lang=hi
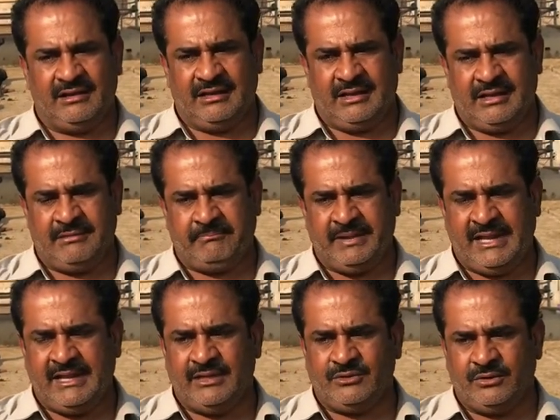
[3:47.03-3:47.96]
हाँ
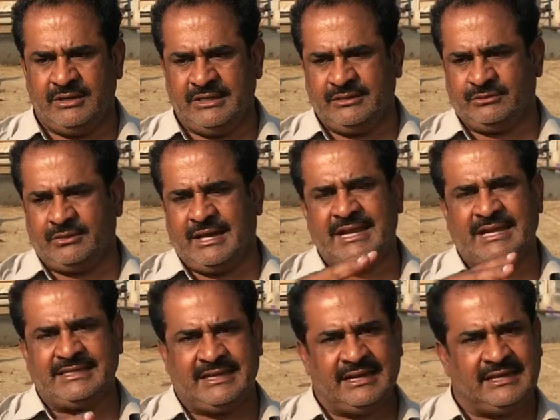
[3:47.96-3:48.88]
पहले जो है ये तो आना
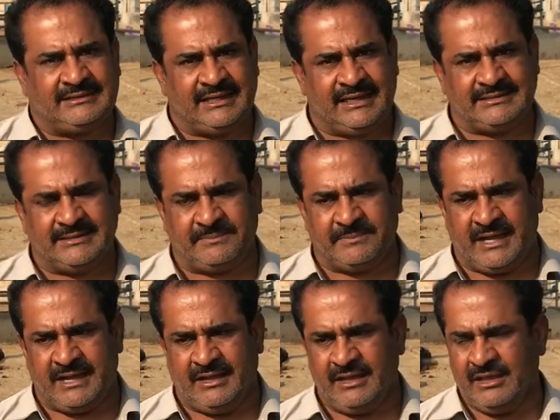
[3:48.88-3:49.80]
जाना था एक साथ
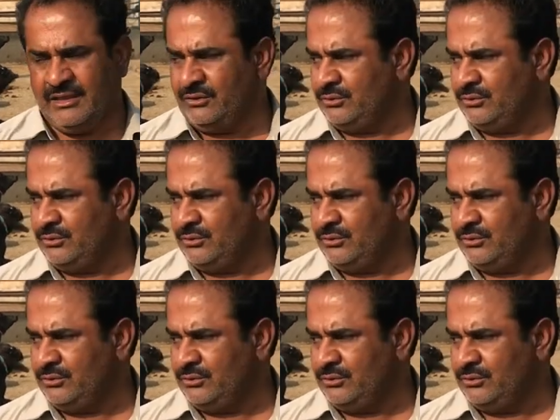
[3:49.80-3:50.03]
होता था